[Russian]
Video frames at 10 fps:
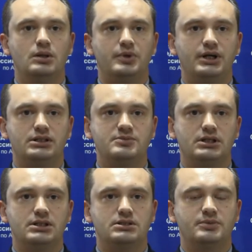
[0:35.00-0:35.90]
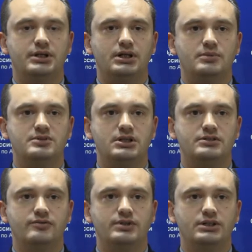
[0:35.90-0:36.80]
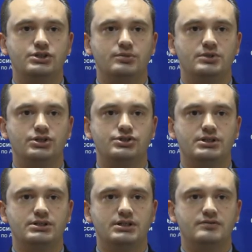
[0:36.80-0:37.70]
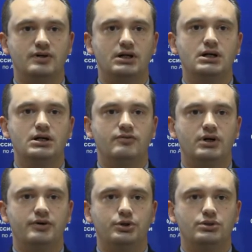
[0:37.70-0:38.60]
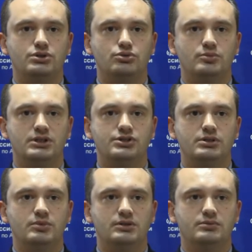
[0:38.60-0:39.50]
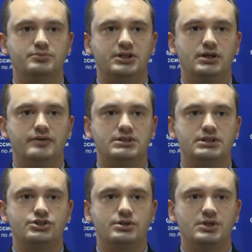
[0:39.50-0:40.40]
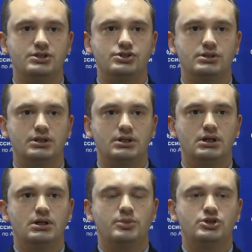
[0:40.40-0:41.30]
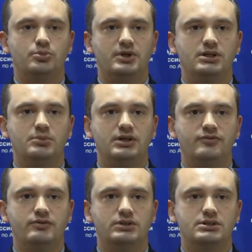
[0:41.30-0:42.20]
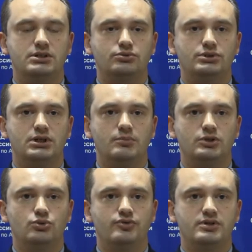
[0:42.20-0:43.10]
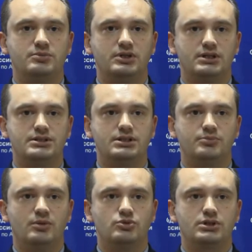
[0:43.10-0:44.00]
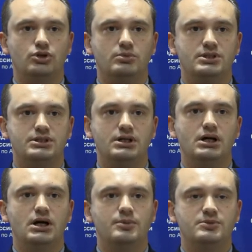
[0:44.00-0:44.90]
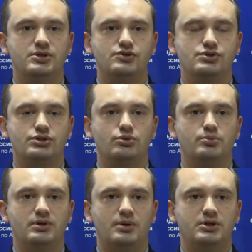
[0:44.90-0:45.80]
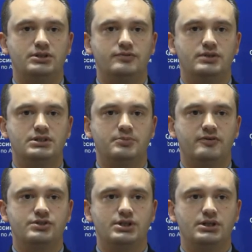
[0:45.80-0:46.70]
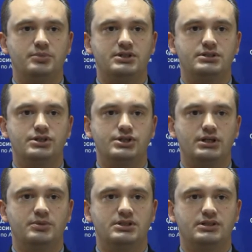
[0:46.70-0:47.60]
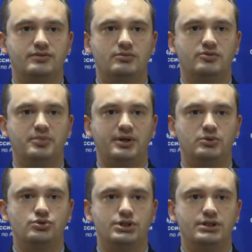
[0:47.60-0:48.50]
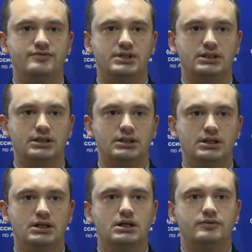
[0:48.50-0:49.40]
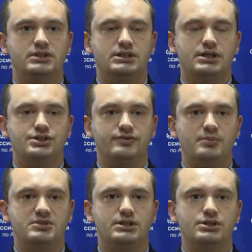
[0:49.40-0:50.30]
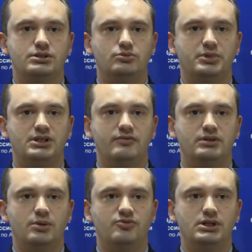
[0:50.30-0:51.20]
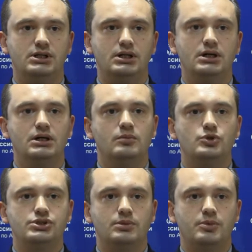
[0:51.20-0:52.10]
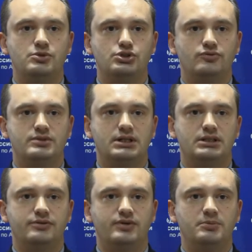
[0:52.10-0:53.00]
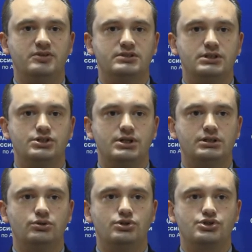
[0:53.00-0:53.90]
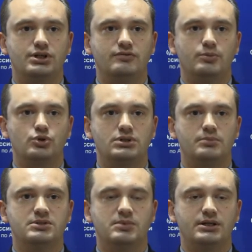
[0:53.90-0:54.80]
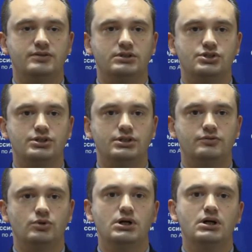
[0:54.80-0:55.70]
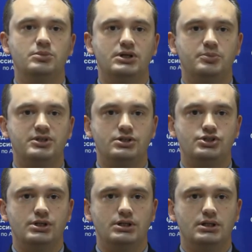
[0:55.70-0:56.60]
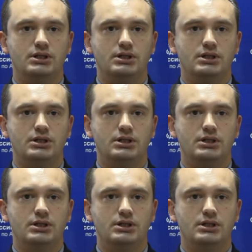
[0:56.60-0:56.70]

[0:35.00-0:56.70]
При этом, согласно материалам следствия, в дальнейшем денежные средства в оговоренной сумме должны были передаваться ежемесячно – Преступление было выявлено сотрудниками УФСБ России по Амурской области, обеспечивших оперативное сопровождение при задержании подозреваемого при получении взятки. В настоящее время задержанному предъявлено обвинение, мужчина помещен в изолятор временного содержания до решения вопроса об избрании в отношении него меры пресечения.